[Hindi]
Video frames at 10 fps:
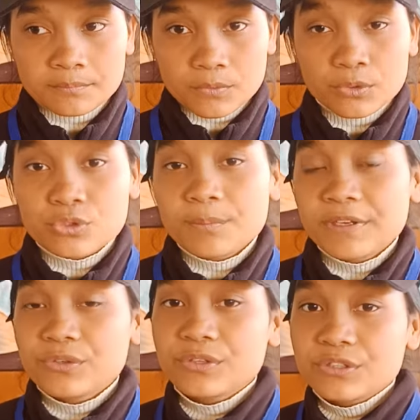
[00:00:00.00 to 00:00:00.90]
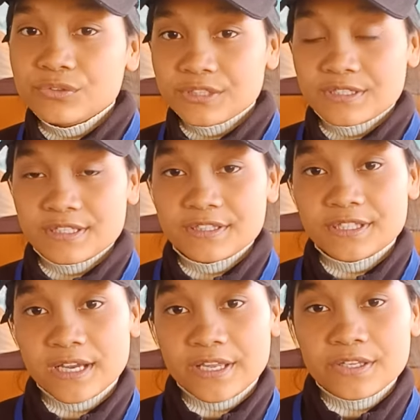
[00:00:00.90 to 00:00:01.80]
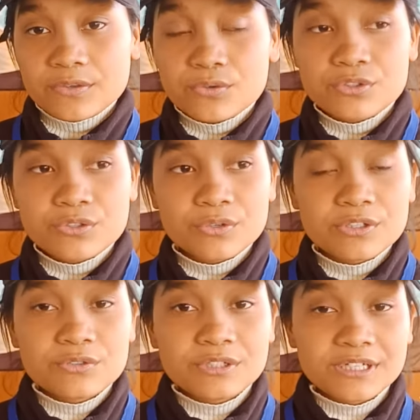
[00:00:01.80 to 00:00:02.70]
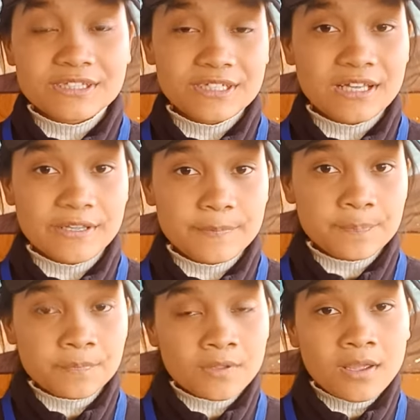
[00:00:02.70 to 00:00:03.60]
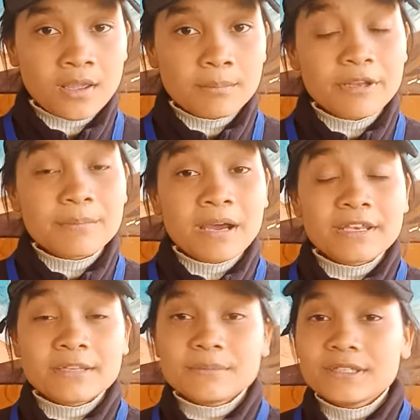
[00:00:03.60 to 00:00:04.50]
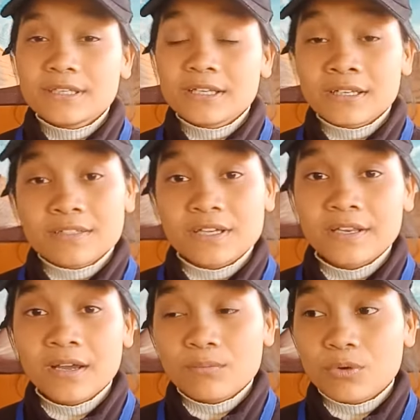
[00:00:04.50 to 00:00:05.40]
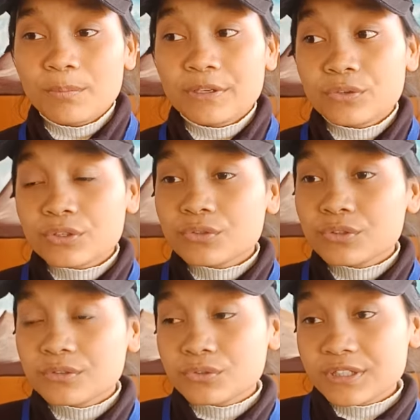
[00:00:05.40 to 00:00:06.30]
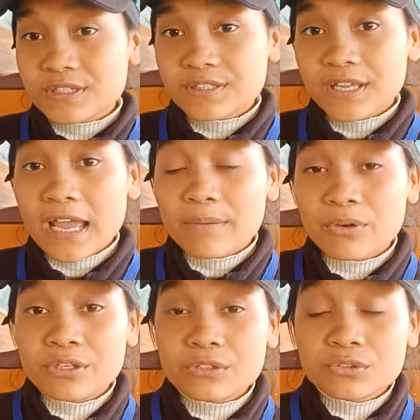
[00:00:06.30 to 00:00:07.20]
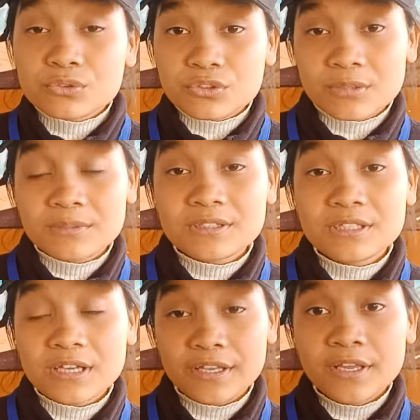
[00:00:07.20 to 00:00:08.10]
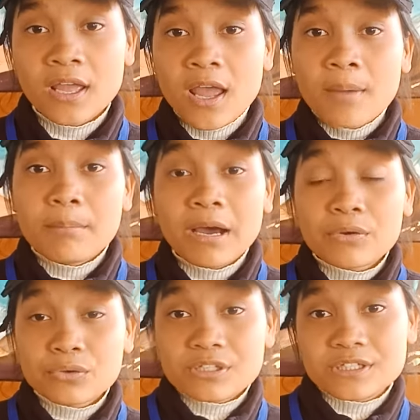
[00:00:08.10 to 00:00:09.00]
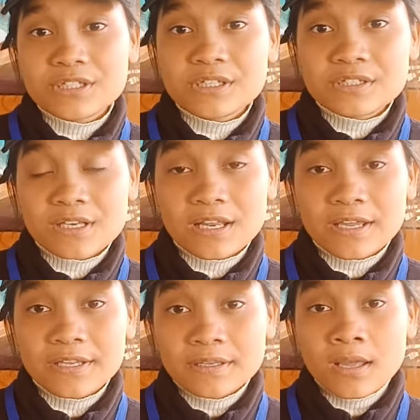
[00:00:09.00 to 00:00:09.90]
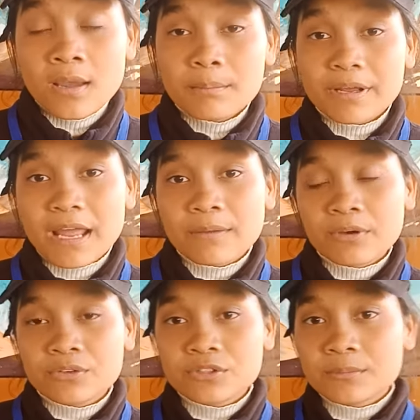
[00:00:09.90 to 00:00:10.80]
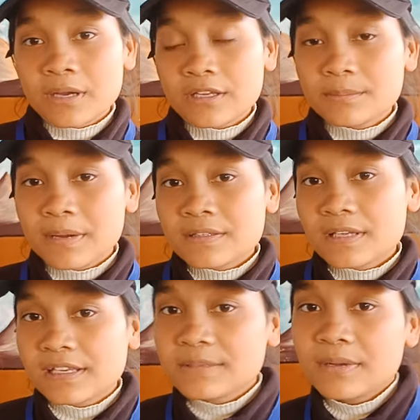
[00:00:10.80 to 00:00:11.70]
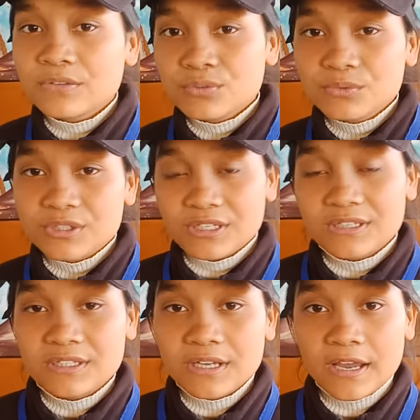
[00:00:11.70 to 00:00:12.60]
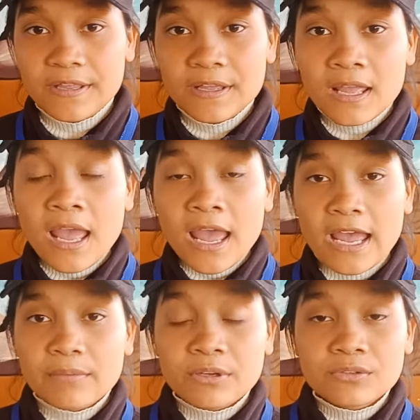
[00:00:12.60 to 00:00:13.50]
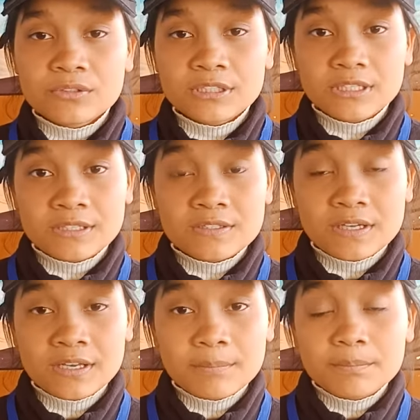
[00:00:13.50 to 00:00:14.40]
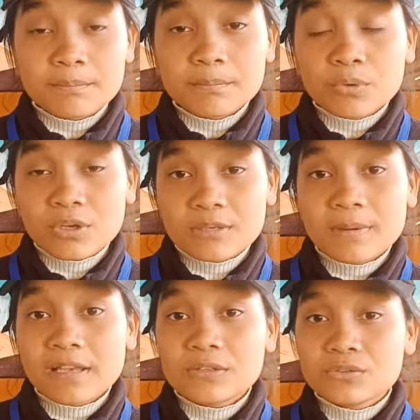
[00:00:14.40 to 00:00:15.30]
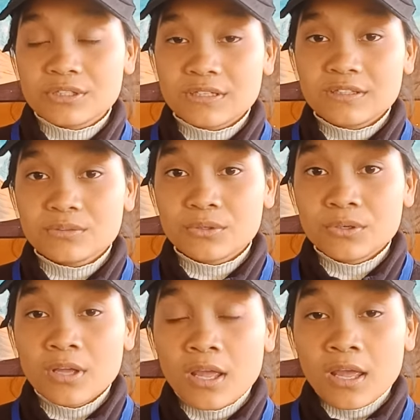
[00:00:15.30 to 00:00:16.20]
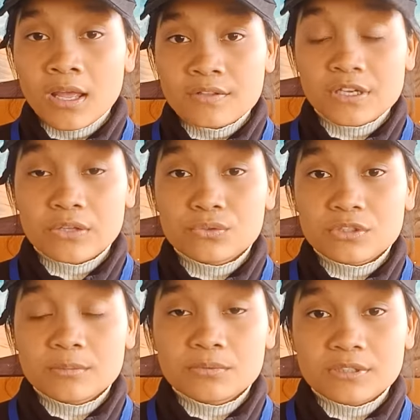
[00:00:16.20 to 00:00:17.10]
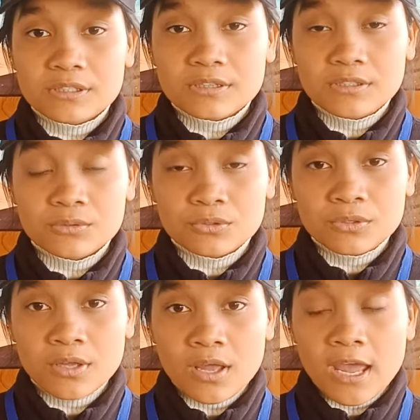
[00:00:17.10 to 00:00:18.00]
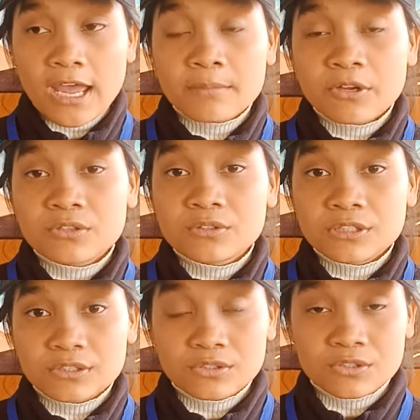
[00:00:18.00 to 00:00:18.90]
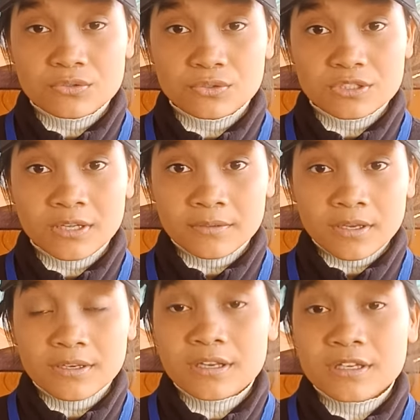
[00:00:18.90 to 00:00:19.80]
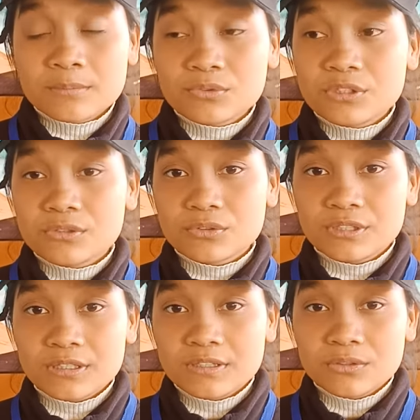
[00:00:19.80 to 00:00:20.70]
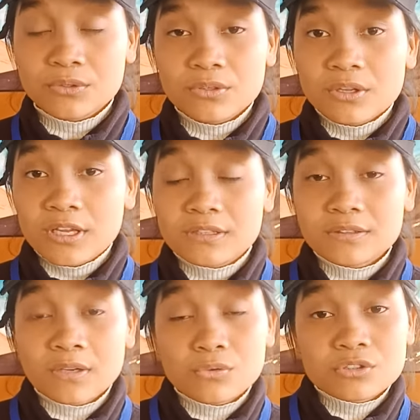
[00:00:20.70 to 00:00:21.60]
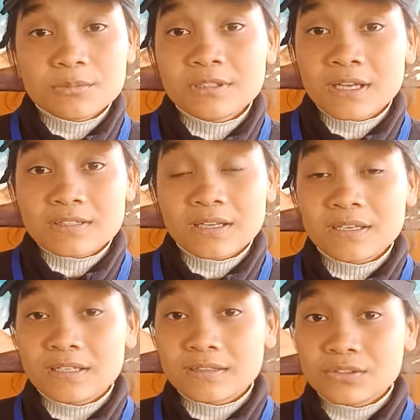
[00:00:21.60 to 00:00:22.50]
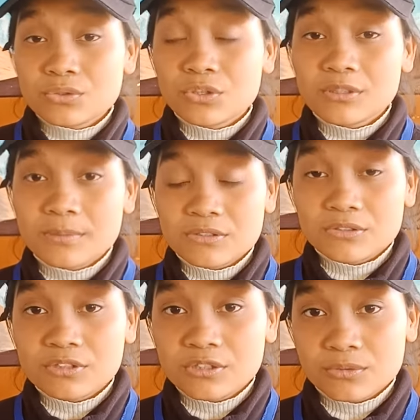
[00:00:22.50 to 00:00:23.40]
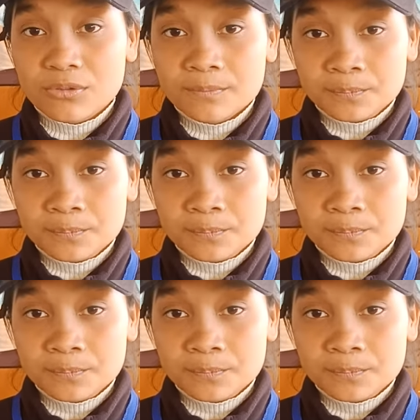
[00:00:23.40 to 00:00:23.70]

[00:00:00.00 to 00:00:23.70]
वो तो परियों की दुनिया से थी आई खुशियों की दुनिया थी लाई पर माँ ने भी ये ना जाना वो परियों की दुनिया से हैवानी की दुनिया में थी आई माँ रोई चीखी चिल्लाई पर हैवानों ने माँ की पाँच साल की मासूम गुड़िया थी खाई हैवानों ने यह ना जाना बोली वाली गुड़िया थी वो जादू की गुड़िया थी वो हैवानों ने यह ना सोचा नन्नी मुन्नी गुड़िया थी वो इतना कुछ भी ना जाने इतनी छोटी बच्ची थी वो